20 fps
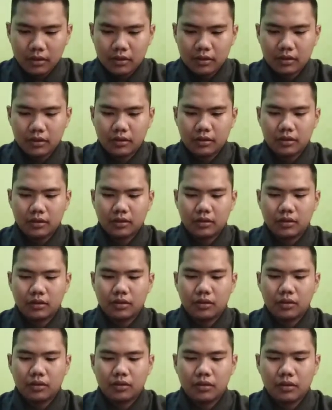E,
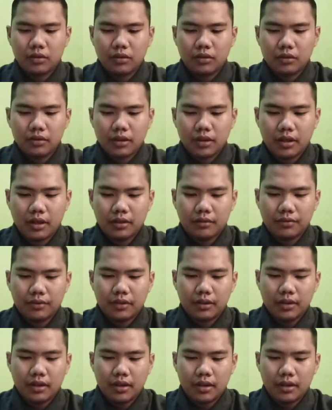contoh zakat
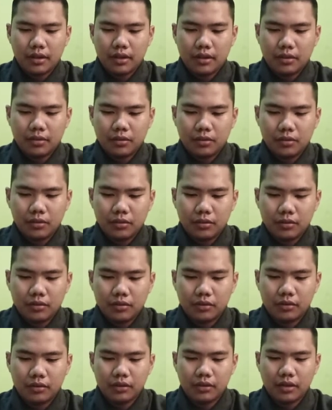fitrah yaitu
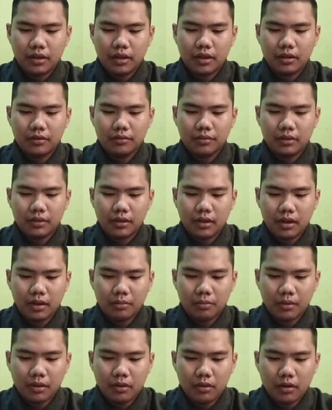zakat fitrah
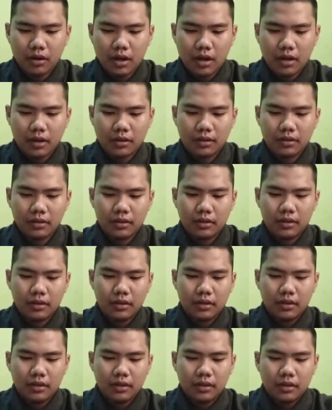per orang
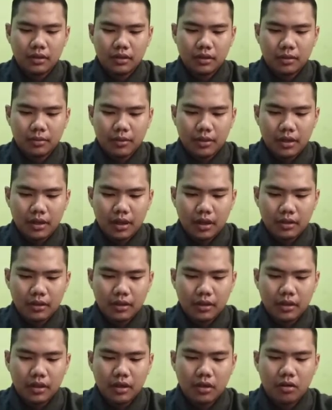sama dengan
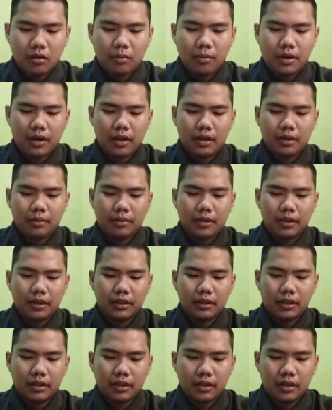3,5
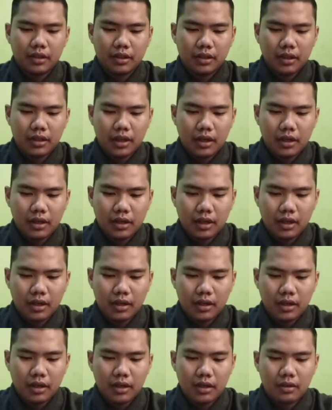liter dikali
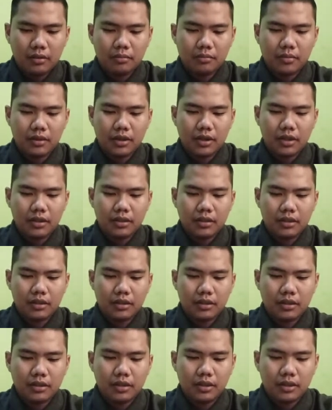harga beras
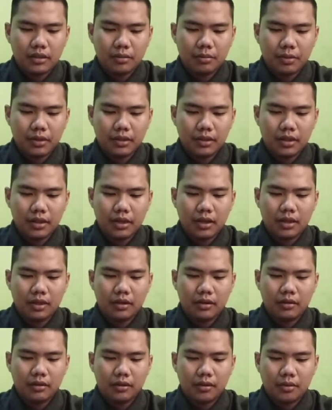di
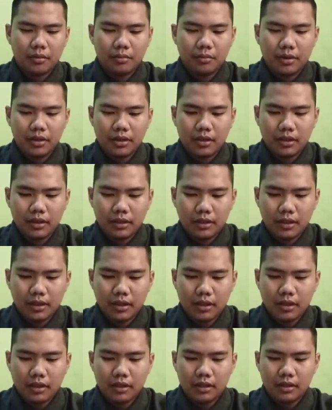pasaran per
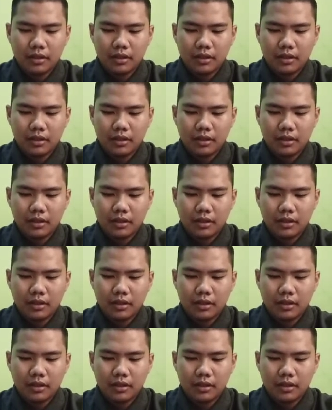liter.